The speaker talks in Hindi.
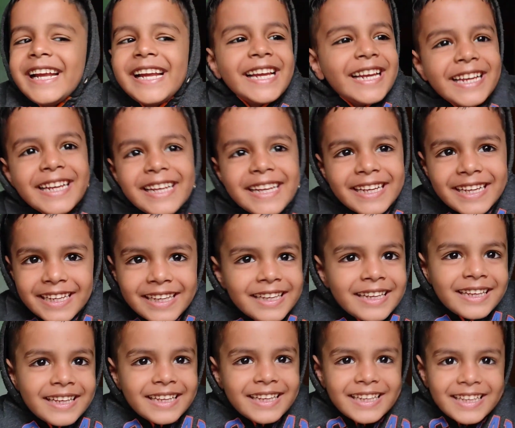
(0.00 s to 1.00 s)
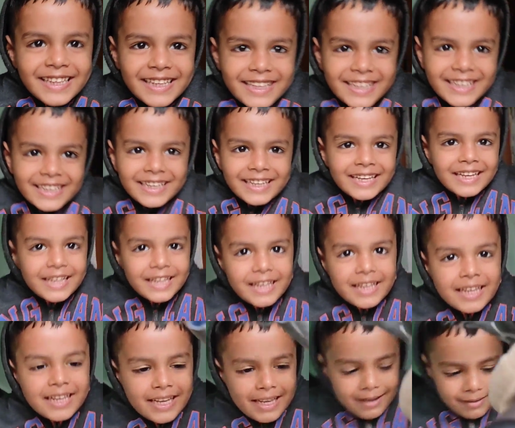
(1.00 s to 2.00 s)
नहीं डरता अभी रात में डरा
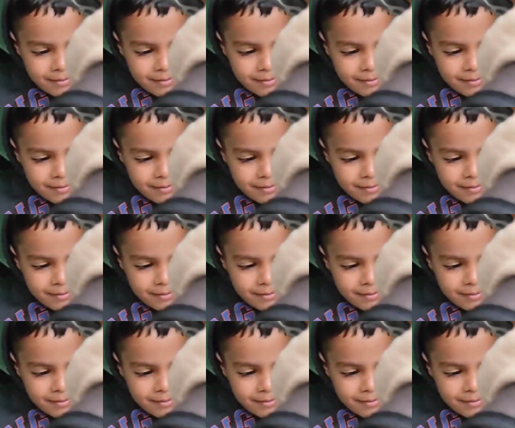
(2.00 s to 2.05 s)
चल